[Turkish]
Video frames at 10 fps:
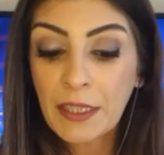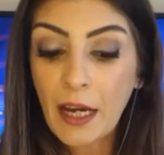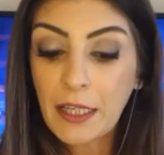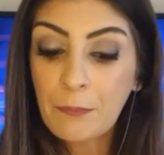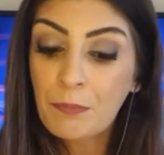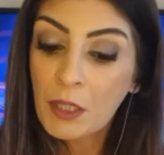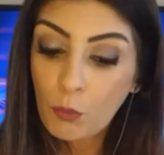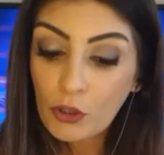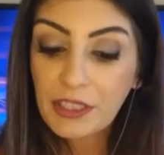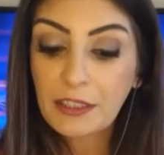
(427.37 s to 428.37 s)
Yani
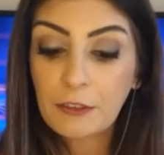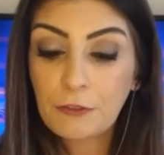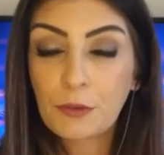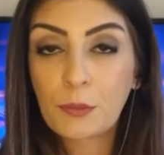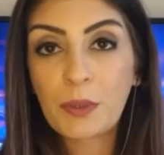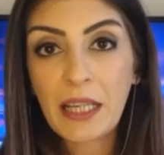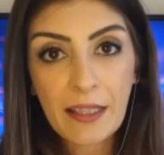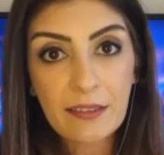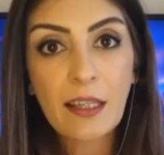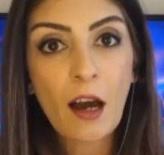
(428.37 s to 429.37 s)
pozitif bir
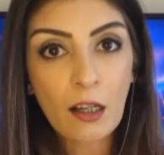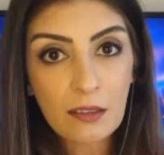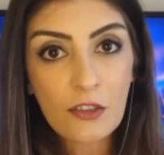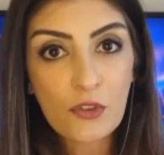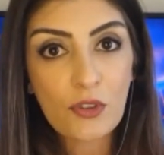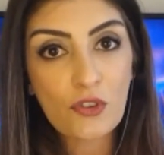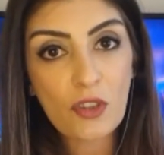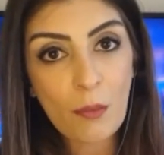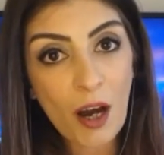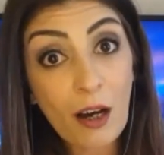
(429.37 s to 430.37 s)
etki aldık açılışta
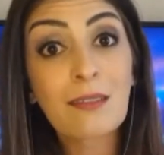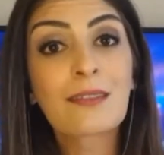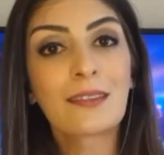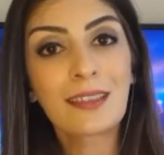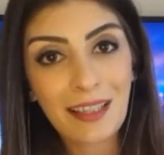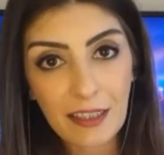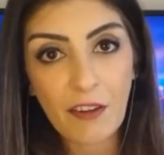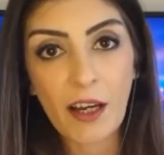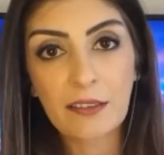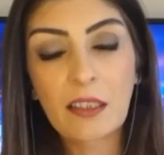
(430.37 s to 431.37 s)
ama aldığını geri
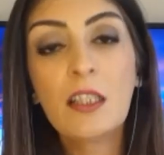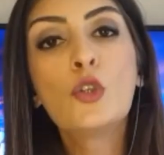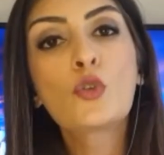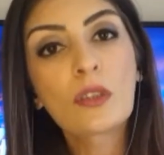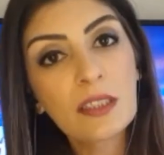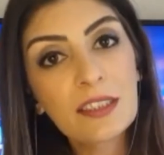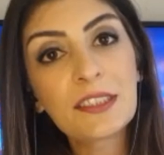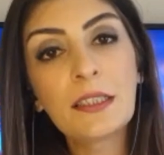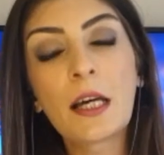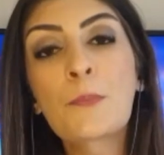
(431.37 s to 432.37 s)
verdi.
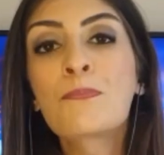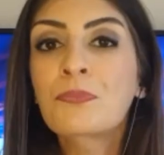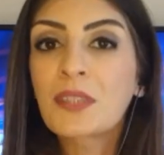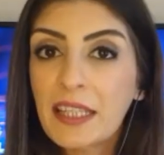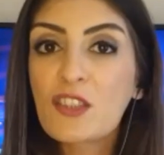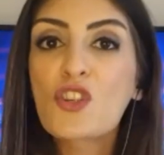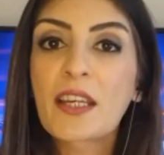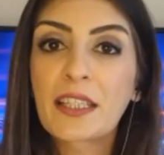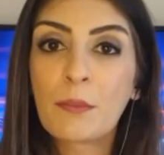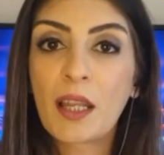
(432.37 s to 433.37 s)
Dolayısıyla geri
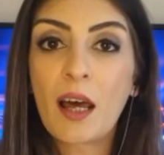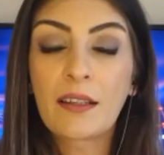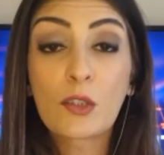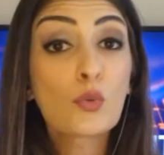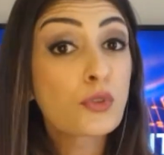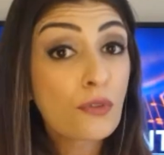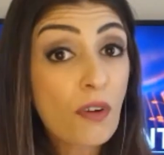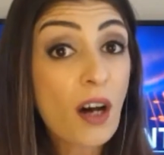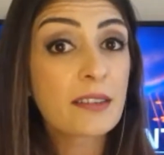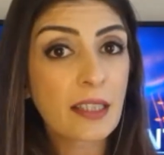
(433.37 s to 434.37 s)
çekilmelerde uzun
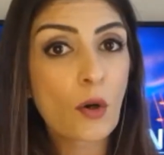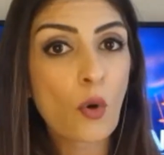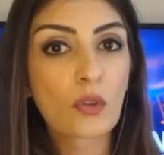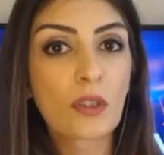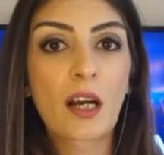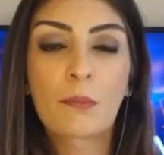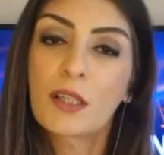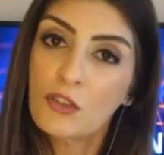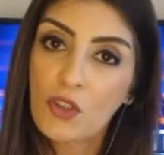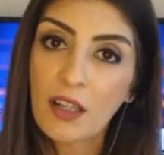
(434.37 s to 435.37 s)
vadeli olarak
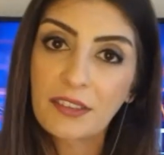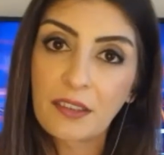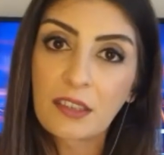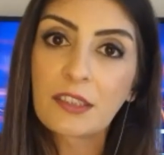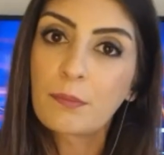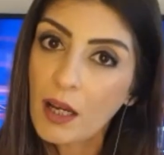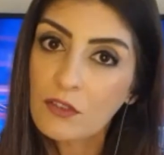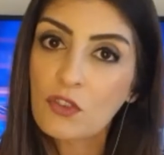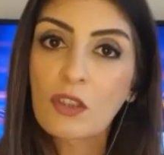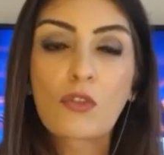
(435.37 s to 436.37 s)
bakacaksanız
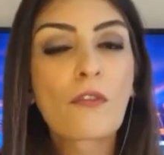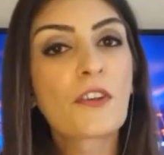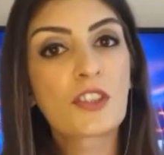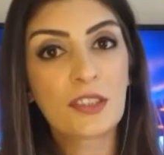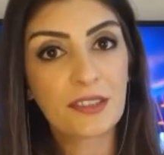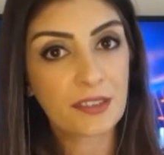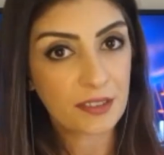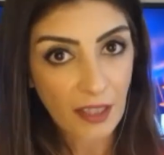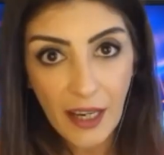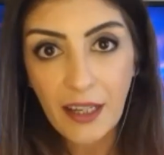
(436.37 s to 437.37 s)
bence TOFAŞ
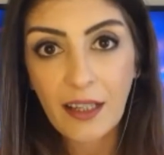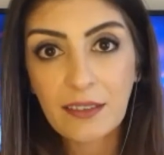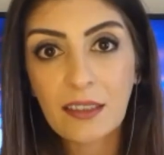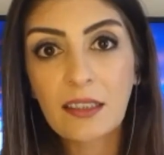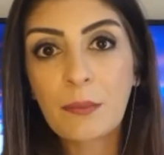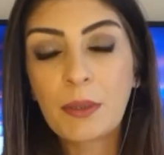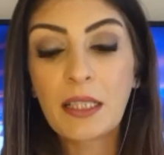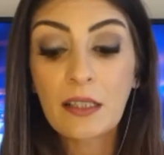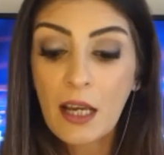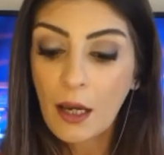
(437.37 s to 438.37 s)
hissesi
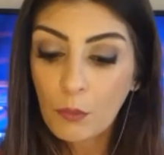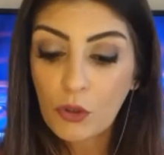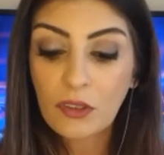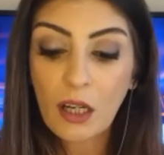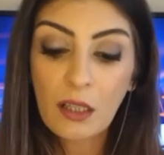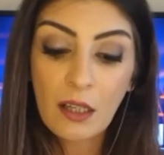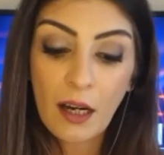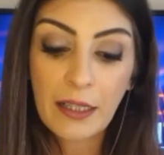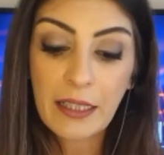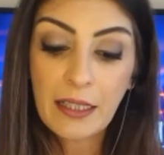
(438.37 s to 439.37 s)
değerlendirilebilir. Burada
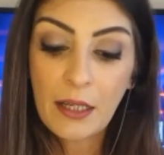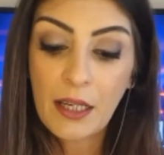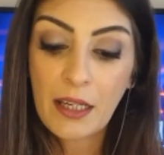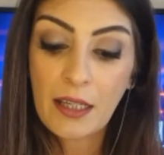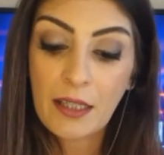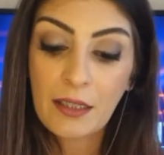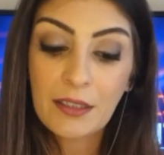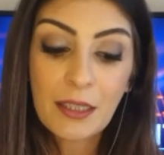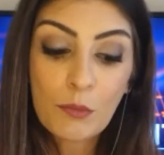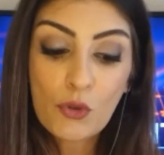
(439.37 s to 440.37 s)
hani e,
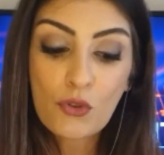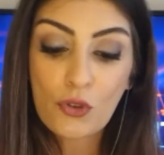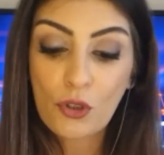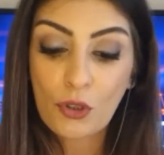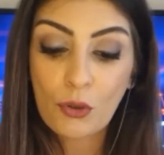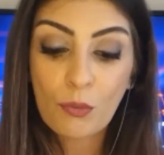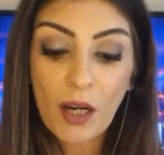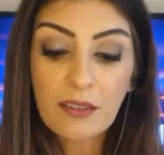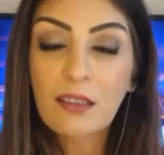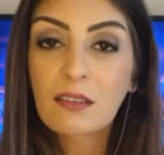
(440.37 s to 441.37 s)
23 e,
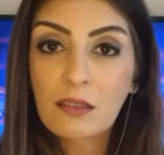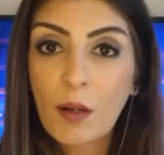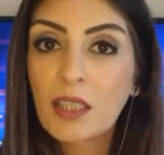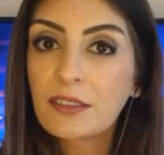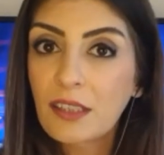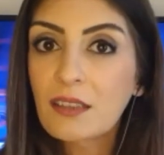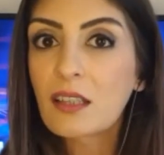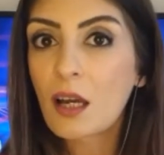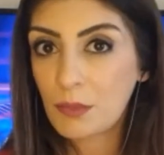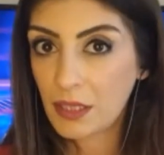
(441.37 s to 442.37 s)
Mart'tan itibaren
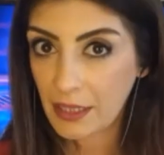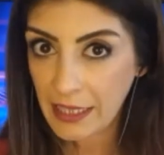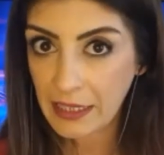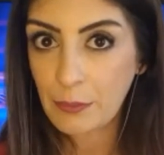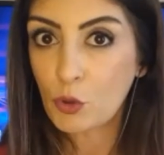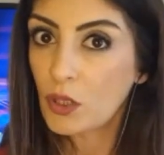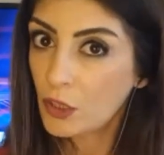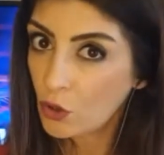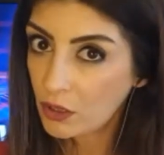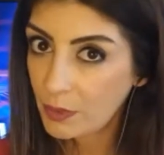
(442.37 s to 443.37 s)
zaten bir eğilim, yukarı
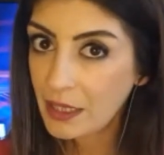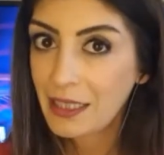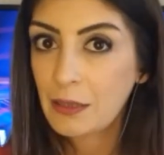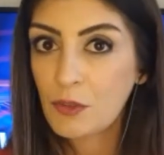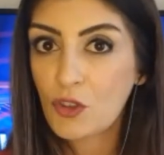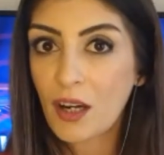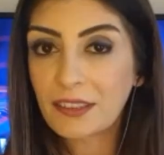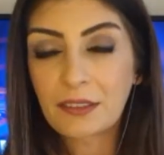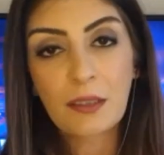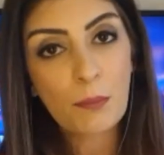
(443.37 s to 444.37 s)
yönde bir eğilim
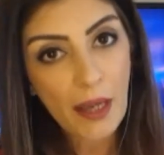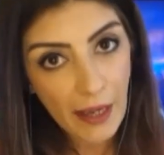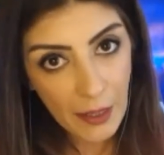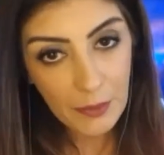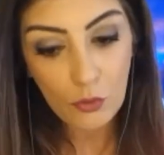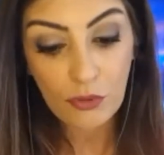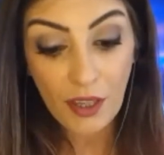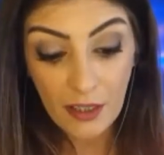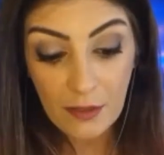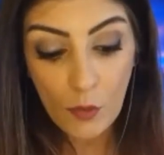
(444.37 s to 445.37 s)
içerisinde. Eğer bir
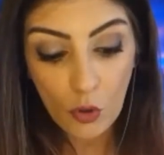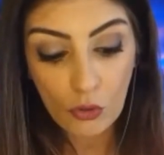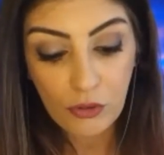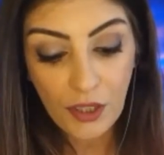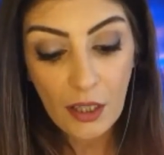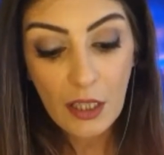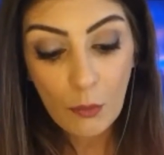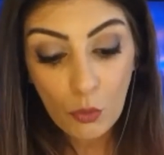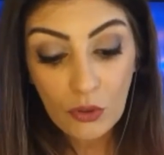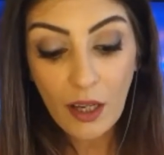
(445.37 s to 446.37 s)
düzeltme olursa
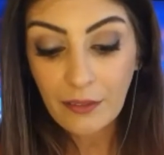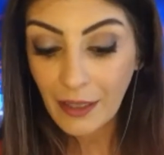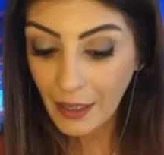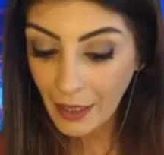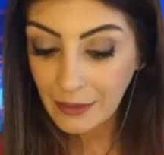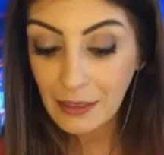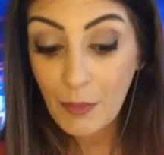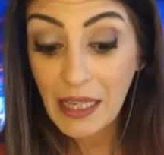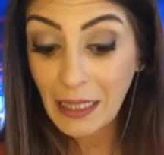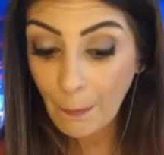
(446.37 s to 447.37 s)
buradan
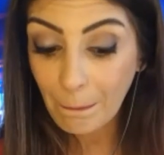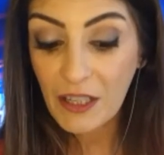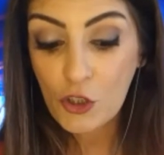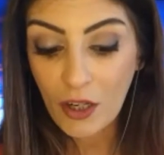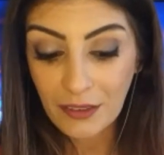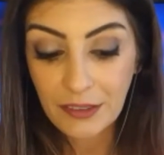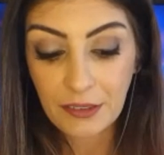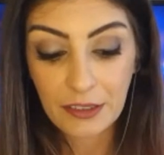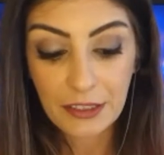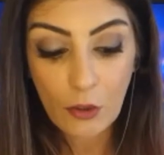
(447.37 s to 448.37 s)
değerlendirme yapma
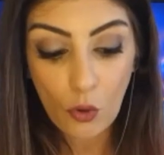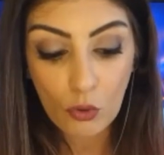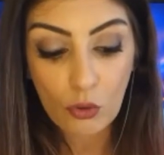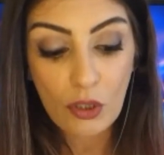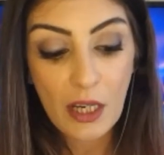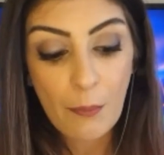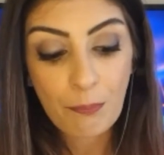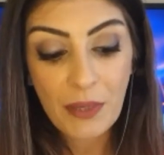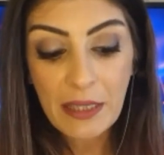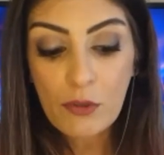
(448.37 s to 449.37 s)
şansınız da olur.
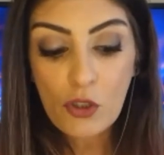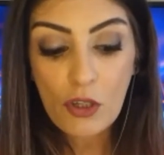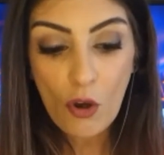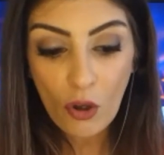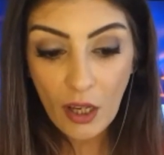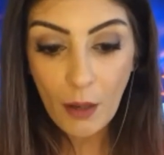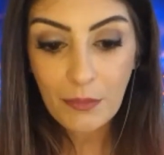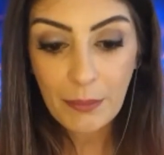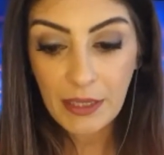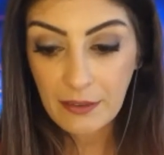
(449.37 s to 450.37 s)
Benim için
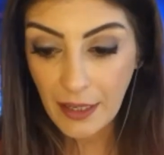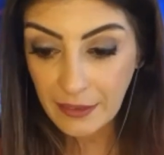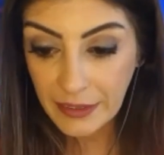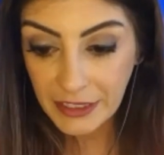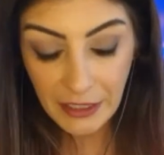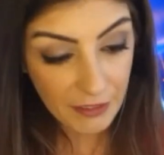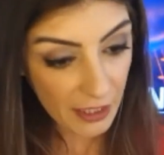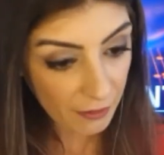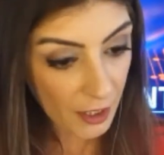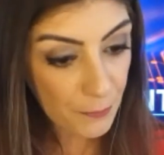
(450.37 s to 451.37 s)
önemli bir teknik seviye
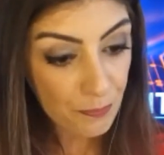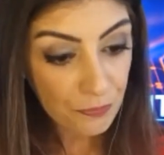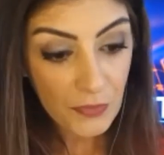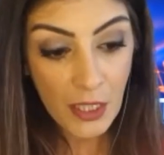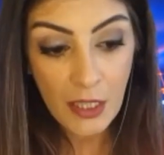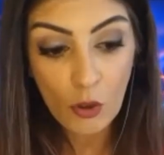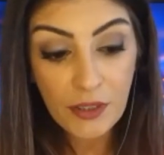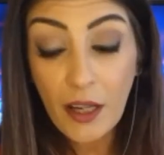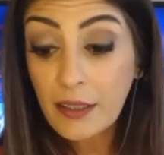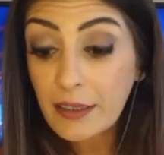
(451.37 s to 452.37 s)
var e,
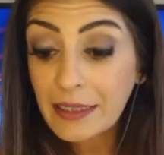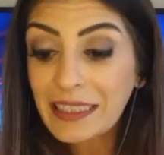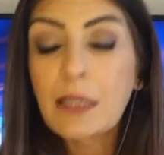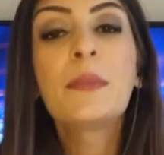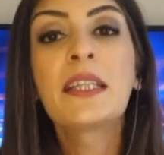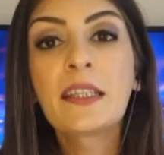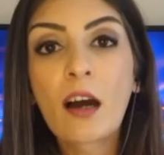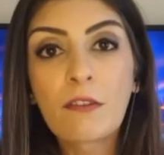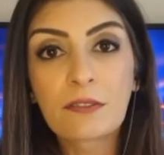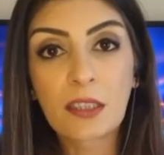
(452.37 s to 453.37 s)
özellikle 22
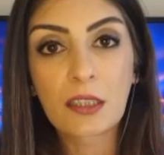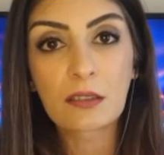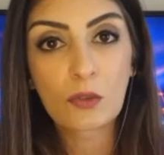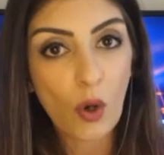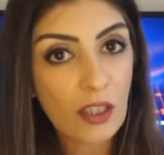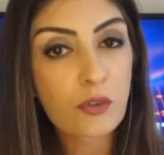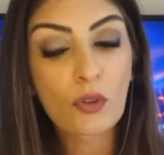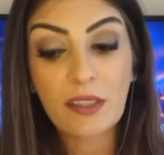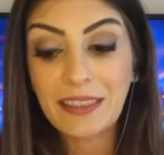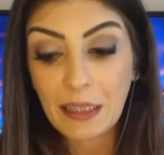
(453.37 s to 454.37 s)
haftalık
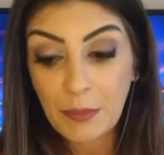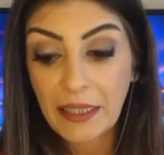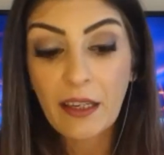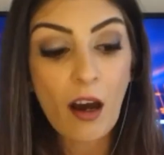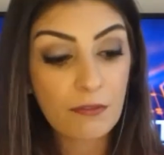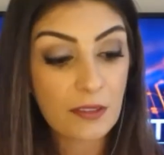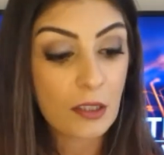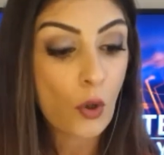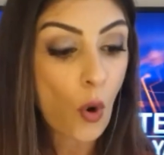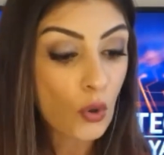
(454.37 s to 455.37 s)
Toaso'da 22
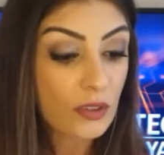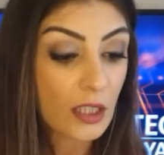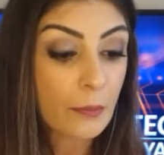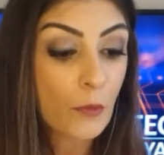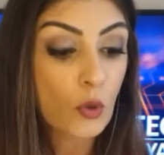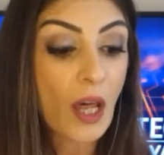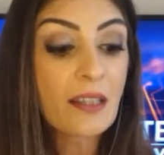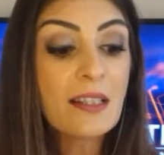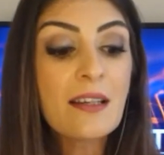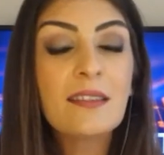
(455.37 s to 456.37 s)
haftalık ortalama olan
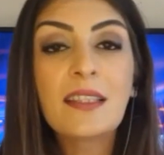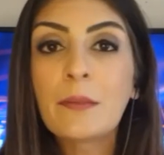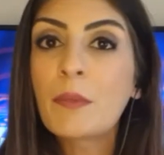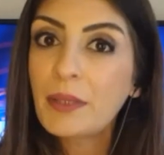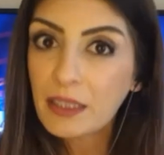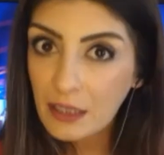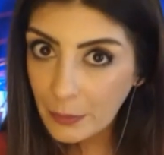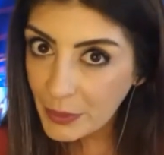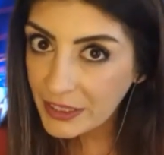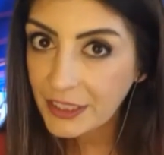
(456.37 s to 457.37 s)

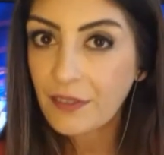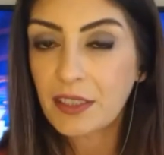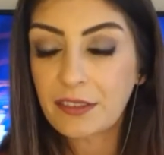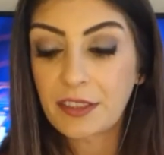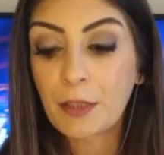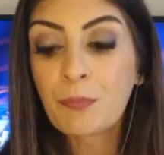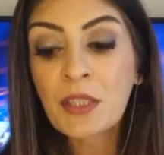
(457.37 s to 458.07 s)
21.41 seviyesi.